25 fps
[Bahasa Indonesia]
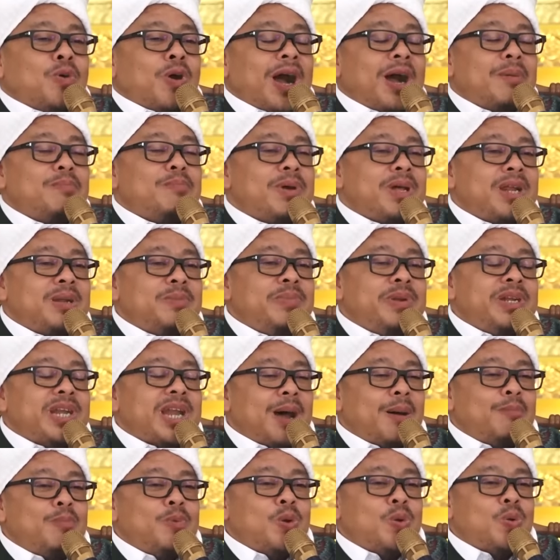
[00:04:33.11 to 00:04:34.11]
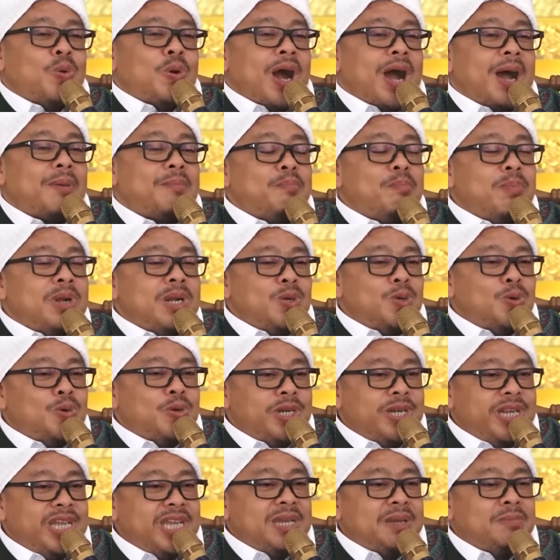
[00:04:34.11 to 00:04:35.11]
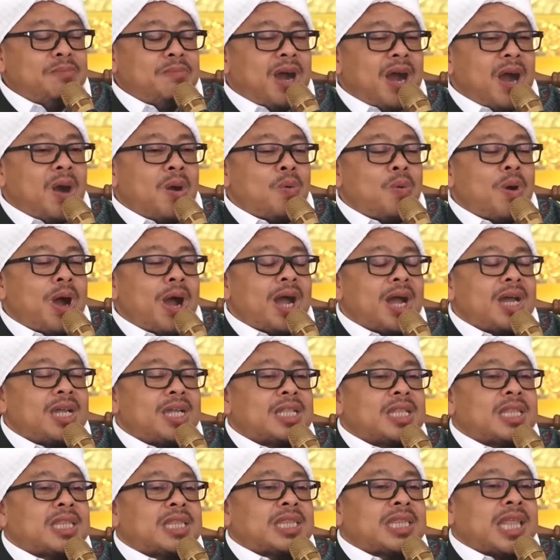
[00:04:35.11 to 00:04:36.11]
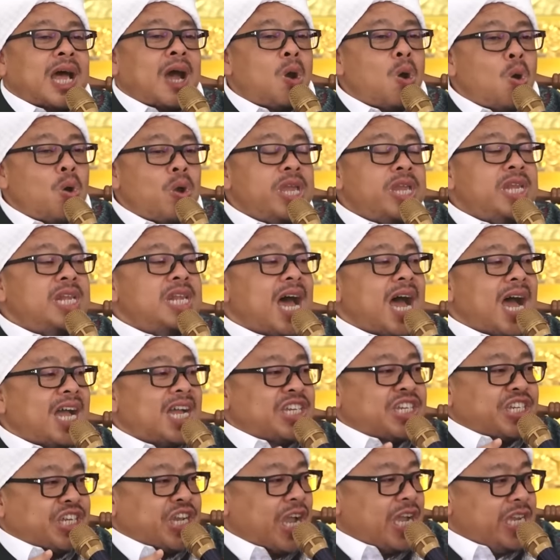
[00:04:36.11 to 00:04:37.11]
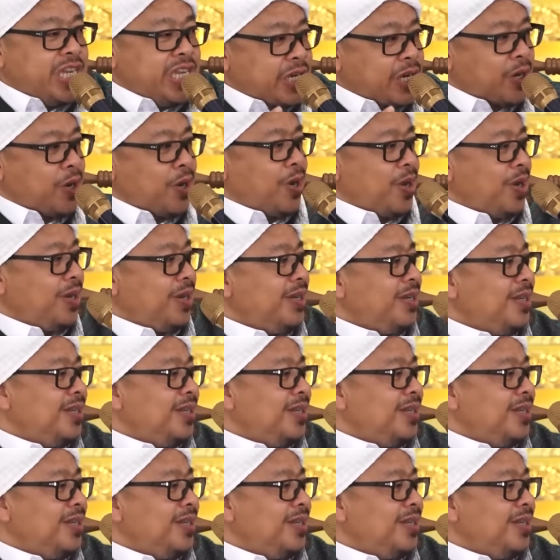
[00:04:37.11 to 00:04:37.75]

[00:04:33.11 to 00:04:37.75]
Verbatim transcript: Muhammad bin Abdul Wahab menuding bahwa tauhid asyairah,